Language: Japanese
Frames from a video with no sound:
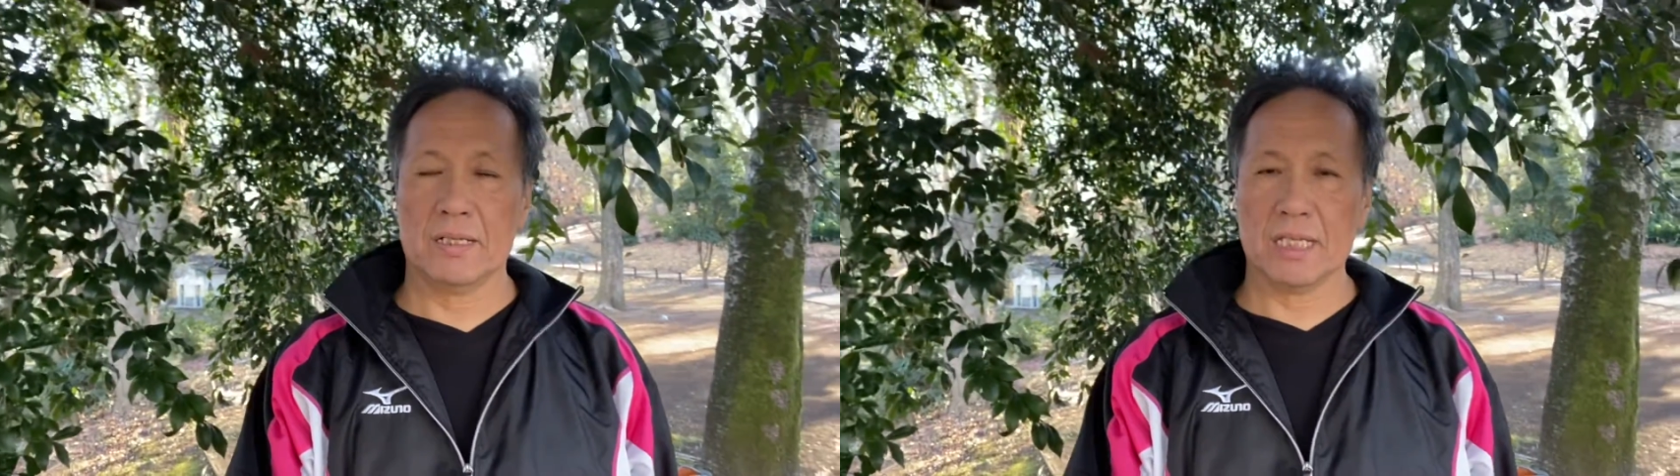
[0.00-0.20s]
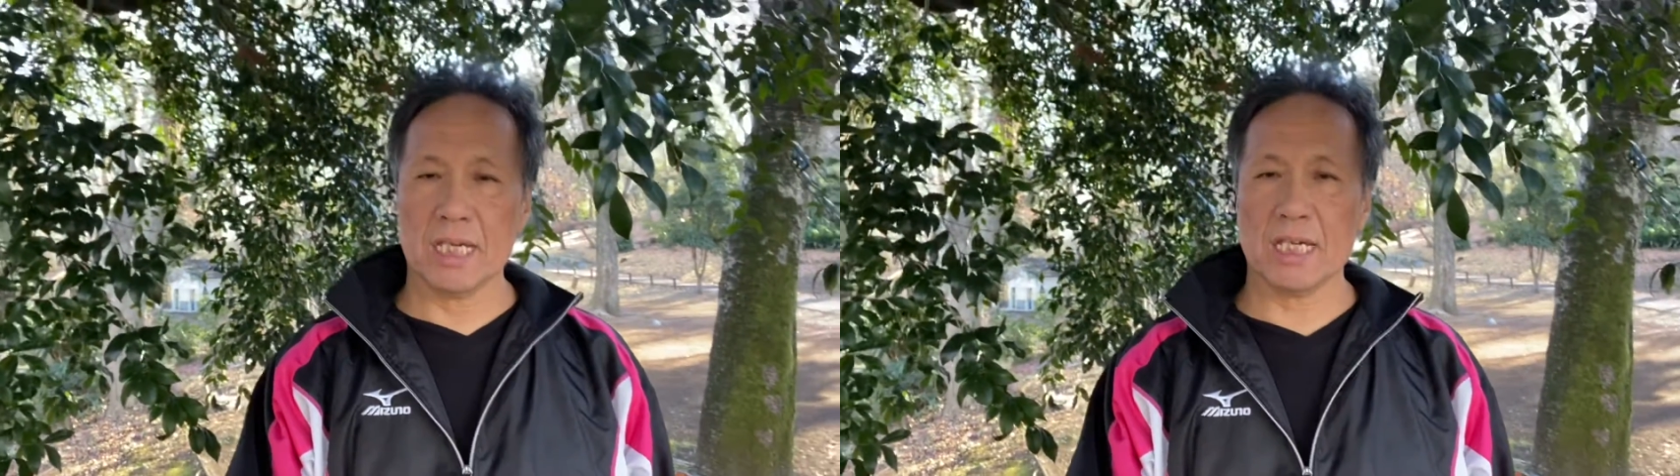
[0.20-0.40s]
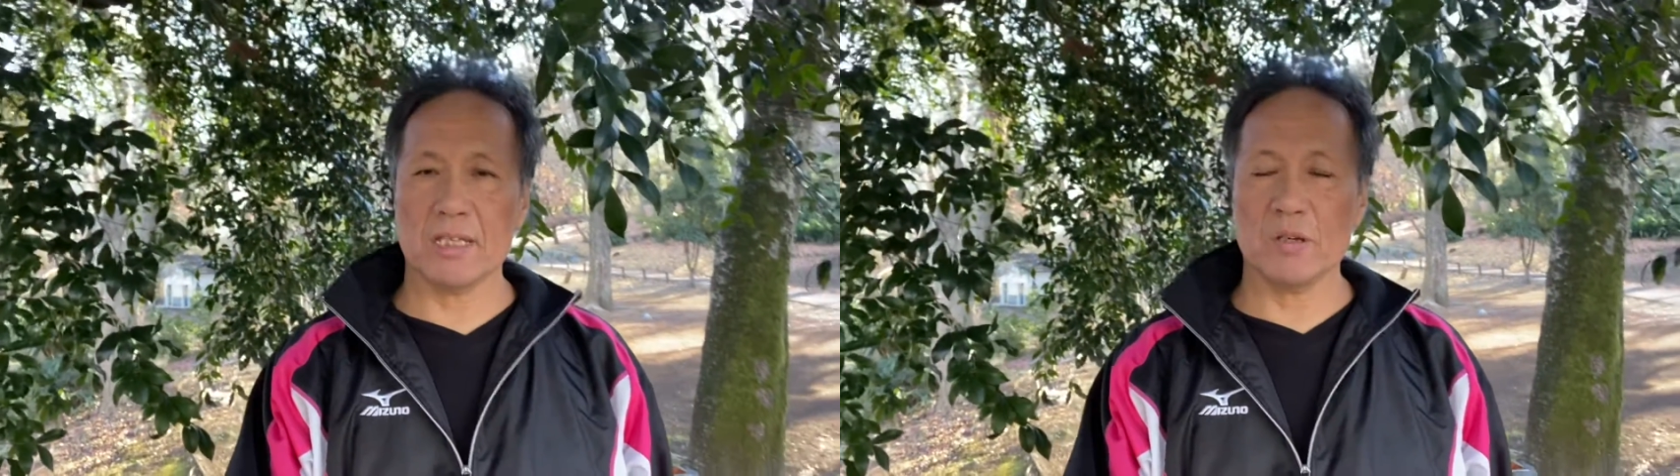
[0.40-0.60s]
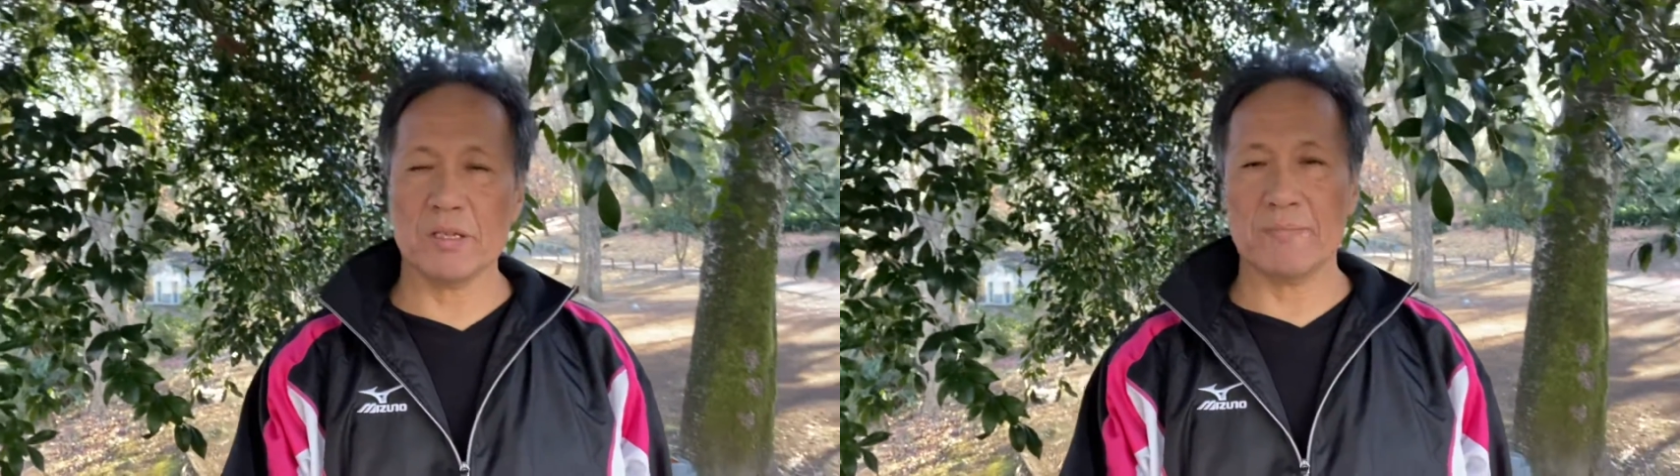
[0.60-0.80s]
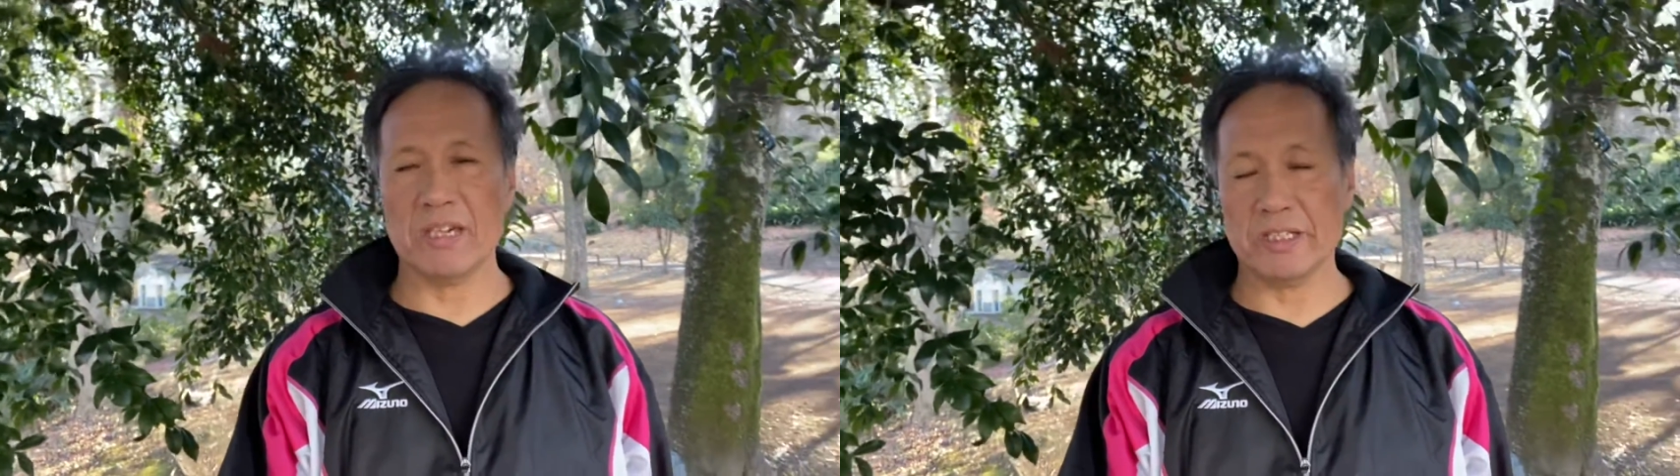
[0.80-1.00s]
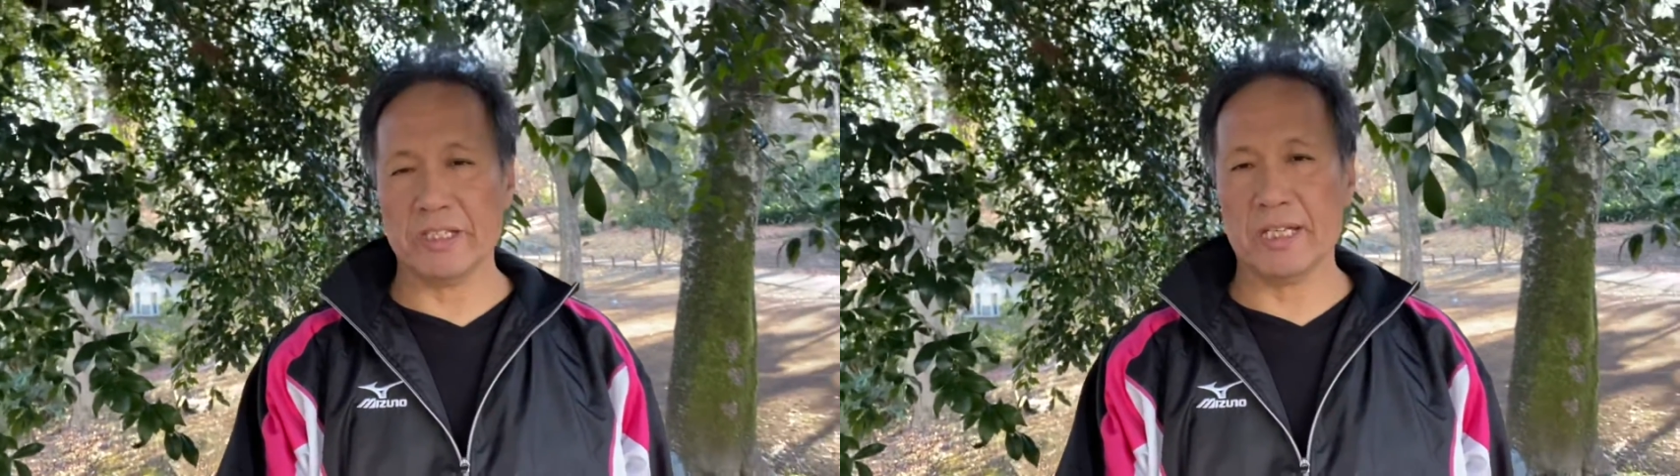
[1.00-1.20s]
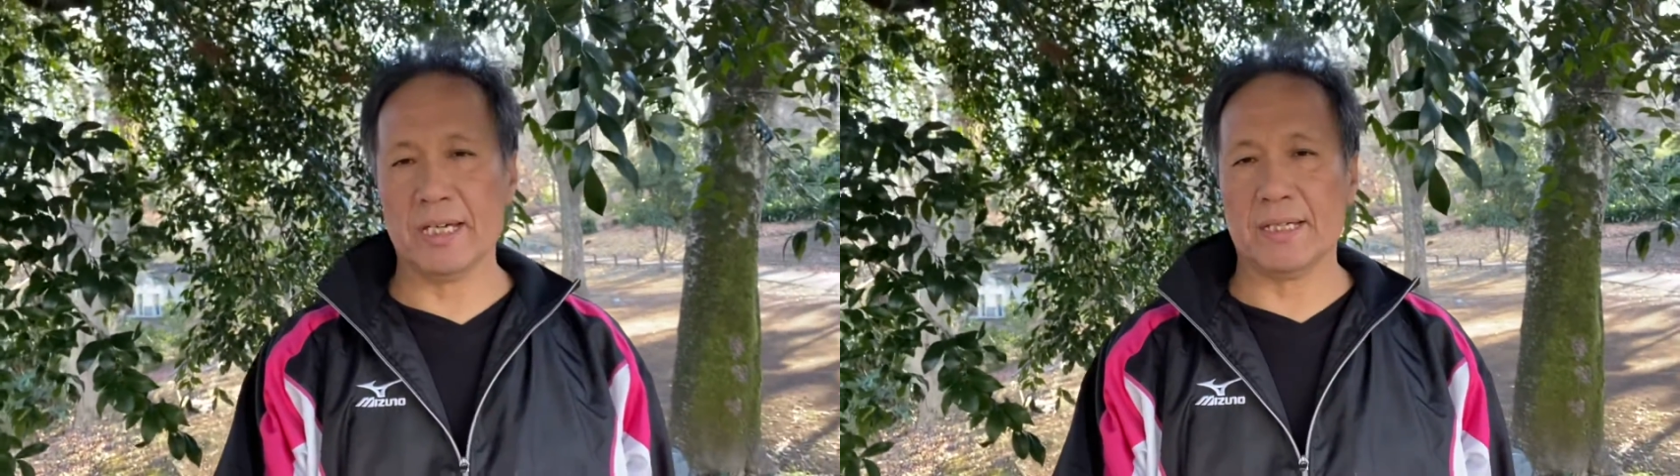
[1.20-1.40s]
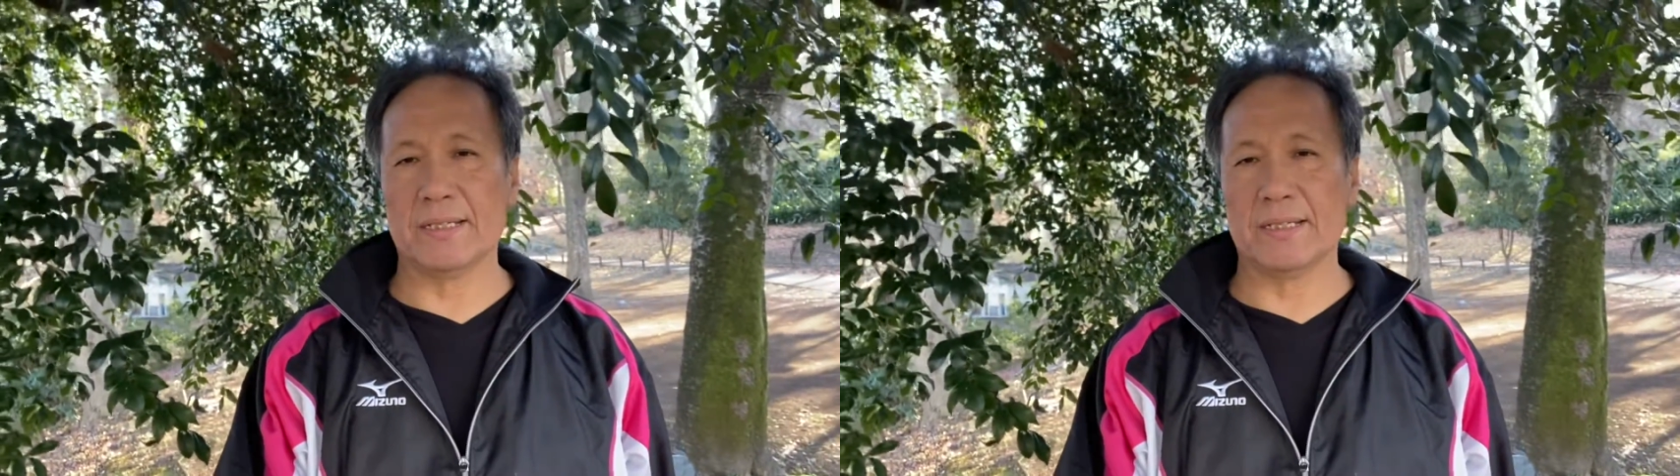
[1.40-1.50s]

E のイメージで、